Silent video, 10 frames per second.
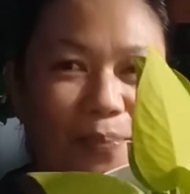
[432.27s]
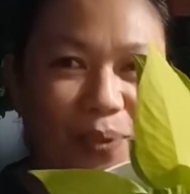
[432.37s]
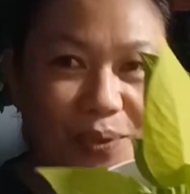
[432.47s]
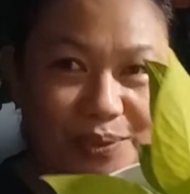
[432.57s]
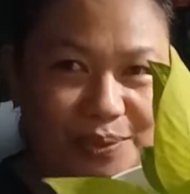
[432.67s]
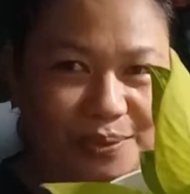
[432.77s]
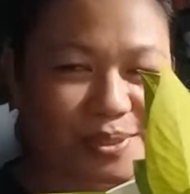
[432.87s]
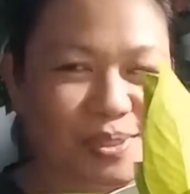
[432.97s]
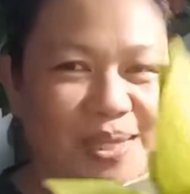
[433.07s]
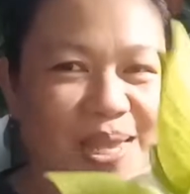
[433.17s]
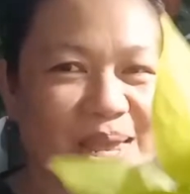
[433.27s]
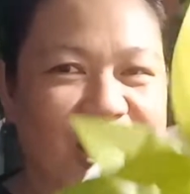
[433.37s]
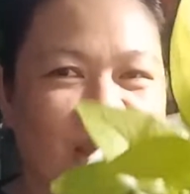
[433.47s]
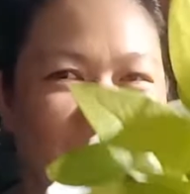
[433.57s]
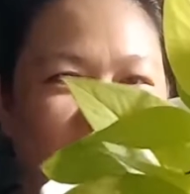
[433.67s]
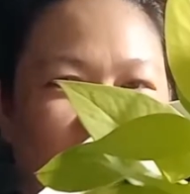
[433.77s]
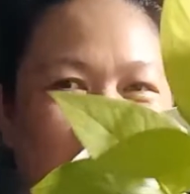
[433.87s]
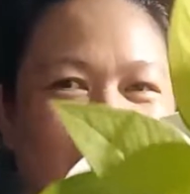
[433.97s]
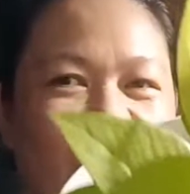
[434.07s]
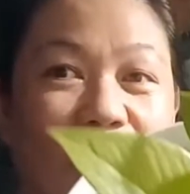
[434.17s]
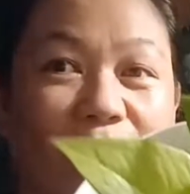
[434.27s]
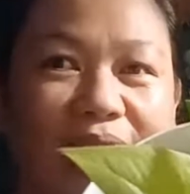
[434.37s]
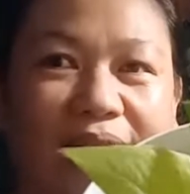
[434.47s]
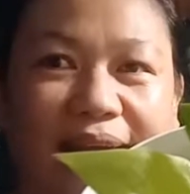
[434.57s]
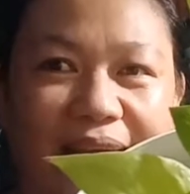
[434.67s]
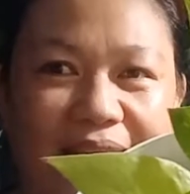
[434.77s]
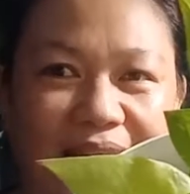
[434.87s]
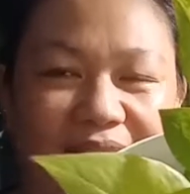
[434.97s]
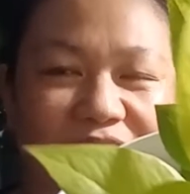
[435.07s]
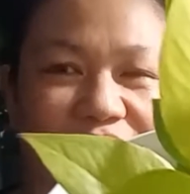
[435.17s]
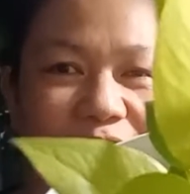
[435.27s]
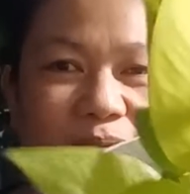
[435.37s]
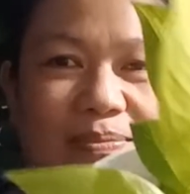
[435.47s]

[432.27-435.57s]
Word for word: Photos. Ayan. Walang age.